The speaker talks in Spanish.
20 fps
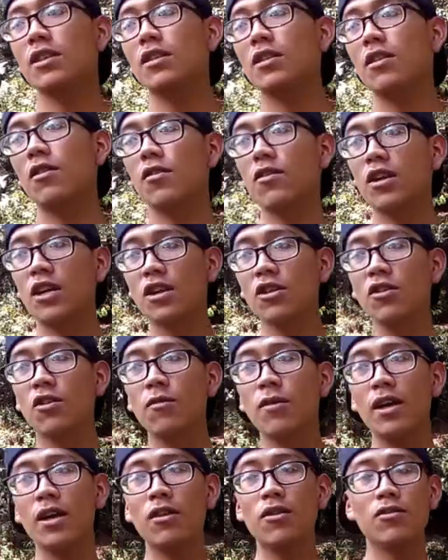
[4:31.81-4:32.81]
y lo que yo
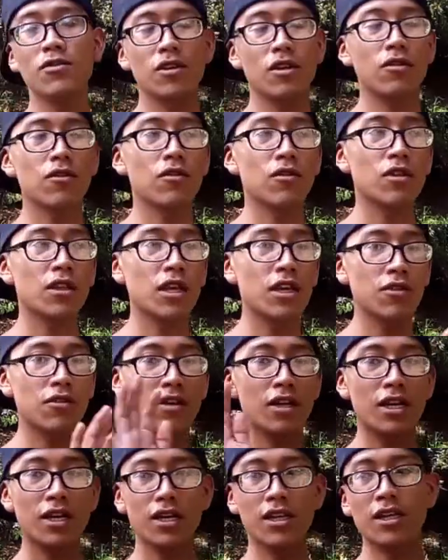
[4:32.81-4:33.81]
bailo se lo contacto a
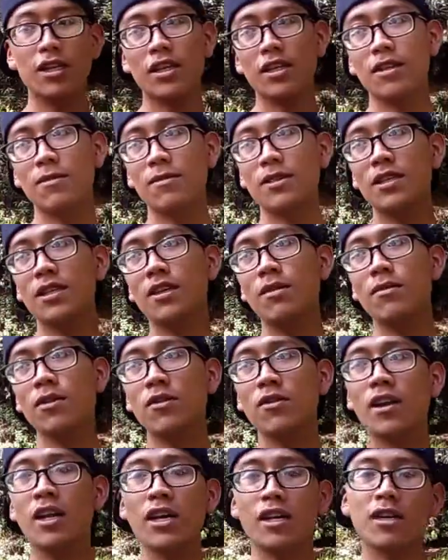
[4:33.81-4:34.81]
la gente que me está viendo
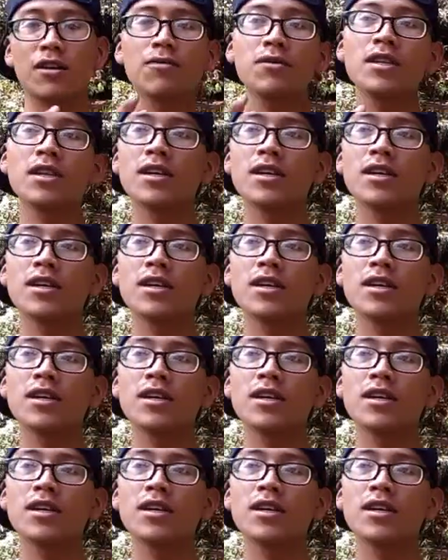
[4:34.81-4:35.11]
en la cabina.